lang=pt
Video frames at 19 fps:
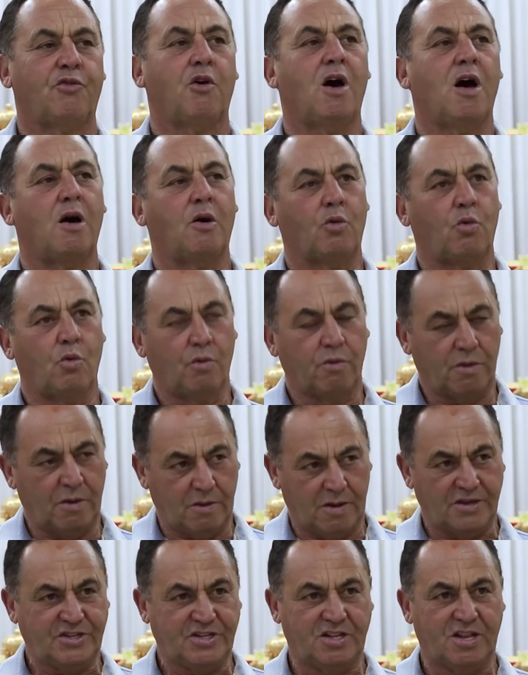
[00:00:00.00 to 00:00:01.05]
Eu vou
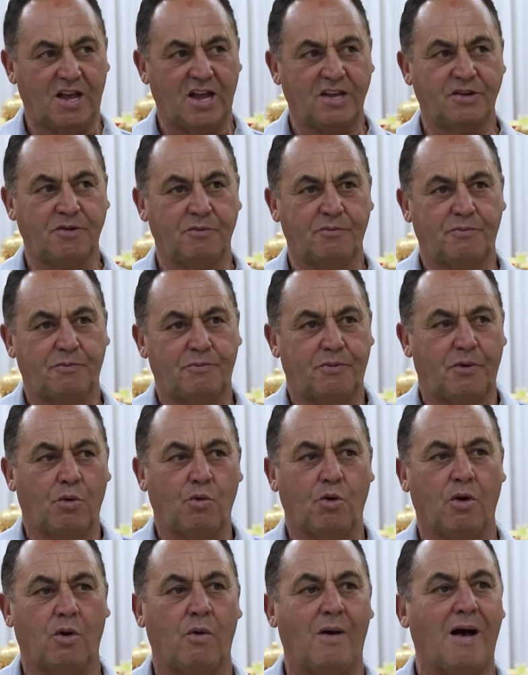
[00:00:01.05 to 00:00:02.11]
à cidade
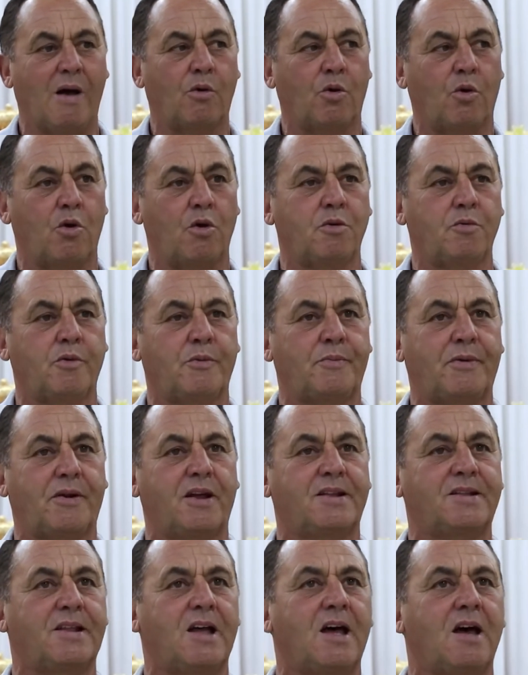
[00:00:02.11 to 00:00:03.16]
procurar um agrônomo
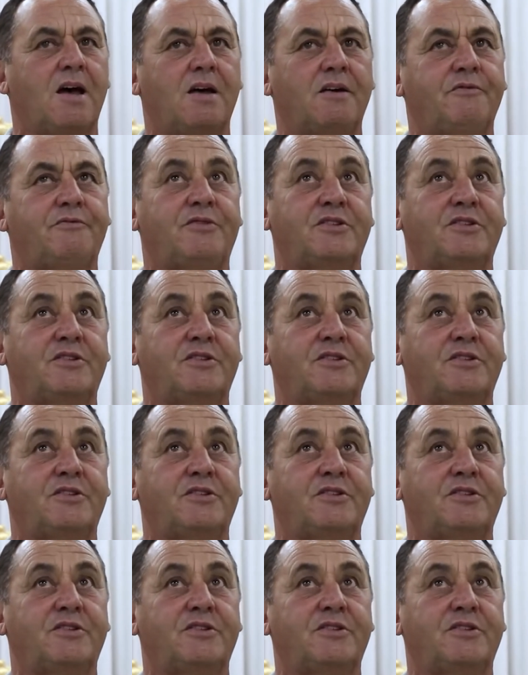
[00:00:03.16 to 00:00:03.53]
para estar